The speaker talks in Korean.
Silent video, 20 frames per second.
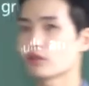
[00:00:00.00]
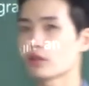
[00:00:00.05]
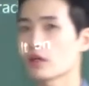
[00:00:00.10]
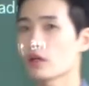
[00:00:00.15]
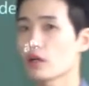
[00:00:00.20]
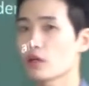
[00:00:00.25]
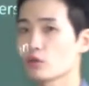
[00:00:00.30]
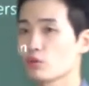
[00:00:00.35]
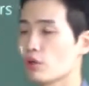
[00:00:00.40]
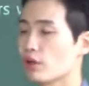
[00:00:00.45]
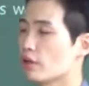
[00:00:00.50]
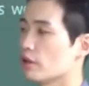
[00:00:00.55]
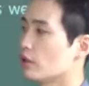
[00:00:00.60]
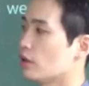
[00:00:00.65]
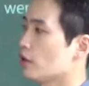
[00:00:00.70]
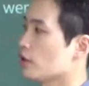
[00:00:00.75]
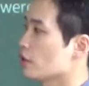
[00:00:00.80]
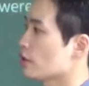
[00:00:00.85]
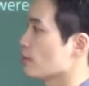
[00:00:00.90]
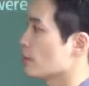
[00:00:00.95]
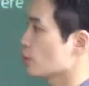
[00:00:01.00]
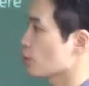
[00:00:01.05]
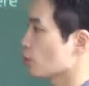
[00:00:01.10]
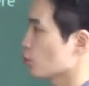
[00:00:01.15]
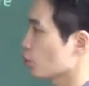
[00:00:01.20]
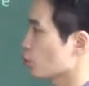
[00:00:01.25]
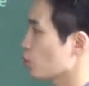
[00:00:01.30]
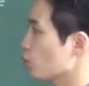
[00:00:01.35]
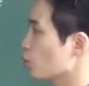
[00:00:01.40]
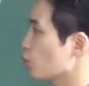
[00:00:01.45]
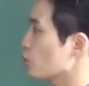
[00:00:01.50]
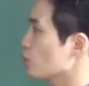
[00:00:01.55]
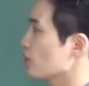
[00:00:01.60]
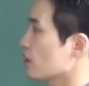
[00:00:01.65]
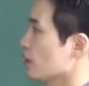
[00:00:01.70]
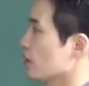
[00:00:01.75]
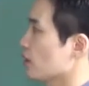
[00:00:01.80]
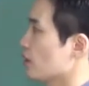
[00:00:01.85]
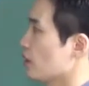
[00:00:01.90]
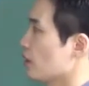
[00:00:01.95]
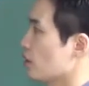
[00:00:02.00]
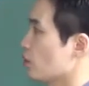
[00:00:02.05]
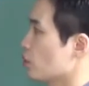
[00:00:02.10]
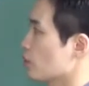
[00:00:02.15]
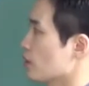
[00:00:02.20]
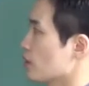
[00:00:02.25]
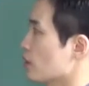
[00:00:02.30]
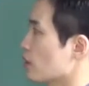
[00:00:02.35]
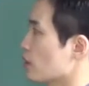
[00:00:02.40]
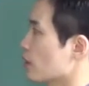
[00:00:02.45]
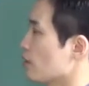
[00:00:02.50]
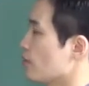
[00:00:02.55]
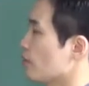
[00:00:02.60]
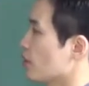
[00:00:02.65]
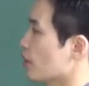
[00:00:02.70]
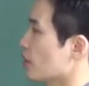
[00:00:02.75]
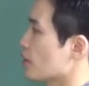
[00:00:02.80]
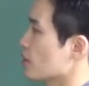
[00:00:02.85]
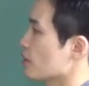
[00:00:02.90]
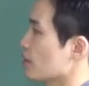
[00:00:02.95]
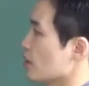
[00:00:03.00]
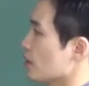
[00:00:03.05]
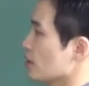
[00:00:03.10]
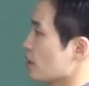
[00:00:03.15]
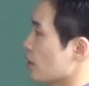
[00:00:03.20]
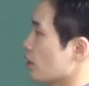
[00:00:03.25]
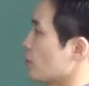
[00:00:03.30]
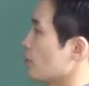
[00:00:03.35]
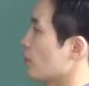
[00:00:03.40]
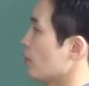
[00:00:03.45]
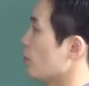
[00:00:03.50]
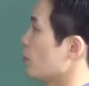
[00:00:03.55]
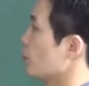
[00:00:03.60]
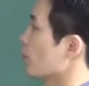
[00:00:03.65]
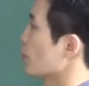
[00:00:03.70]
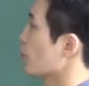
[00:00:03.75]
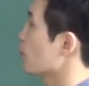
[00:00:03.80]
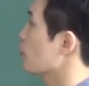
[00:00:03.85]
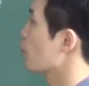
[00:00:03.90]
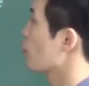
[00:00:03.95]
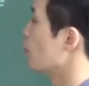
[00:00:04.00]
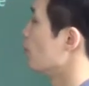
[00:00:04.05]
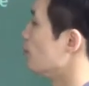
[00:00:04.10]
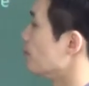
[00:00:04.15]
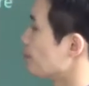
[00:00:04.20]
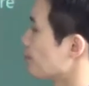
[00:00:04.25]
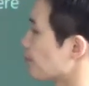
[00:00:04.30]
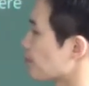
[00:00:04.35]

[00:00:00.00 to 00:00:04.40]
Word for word: 건 아까도 얘기를 했지만 서로 토론을 한다라고 생각하면 되겠지. 자 이런 내용이었고